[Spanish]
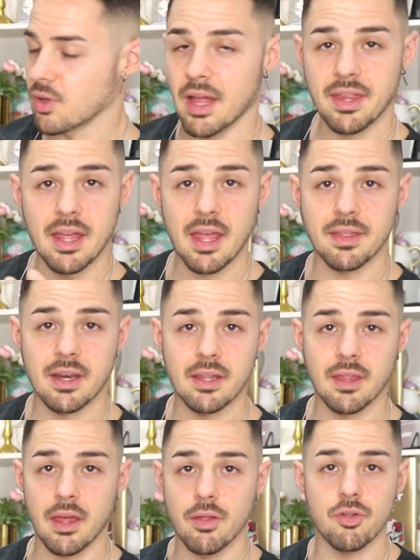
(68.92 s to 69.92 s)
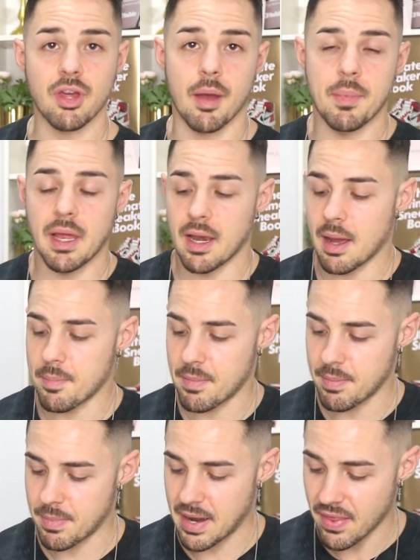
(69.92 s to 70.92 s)
una talla 32 que a mí la
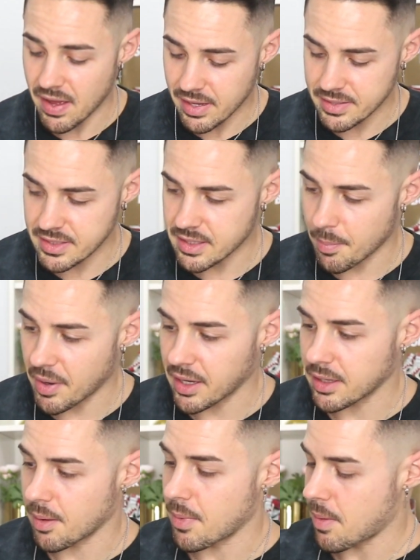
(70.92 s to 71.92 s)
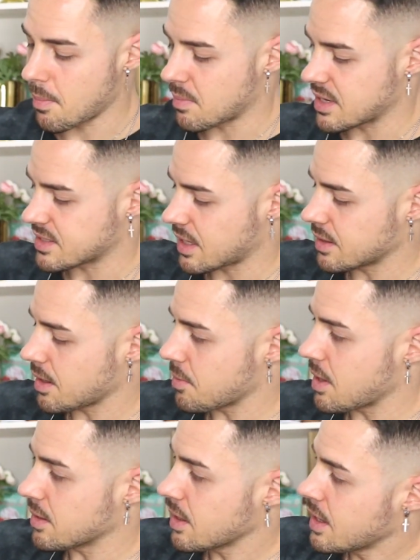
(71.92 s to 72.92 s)
verdad que en esta página me van bastante
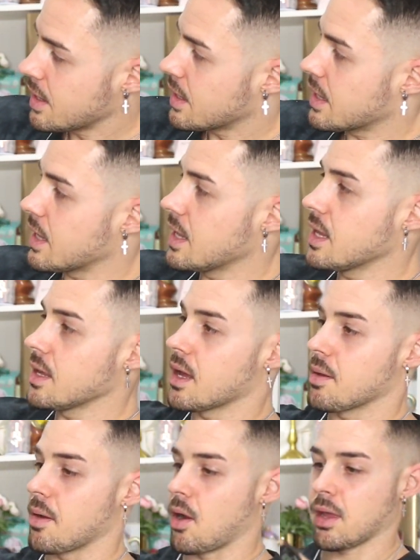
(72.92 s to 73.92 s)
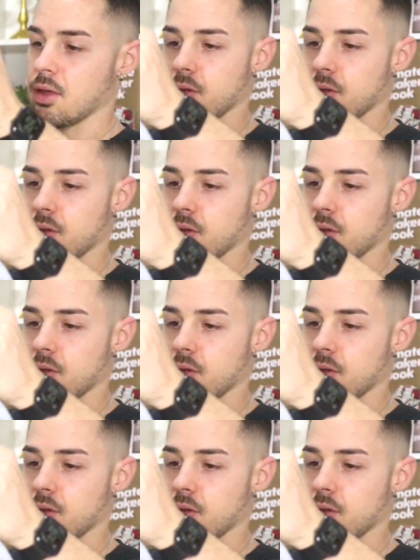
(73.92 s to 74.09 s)
bien y aquí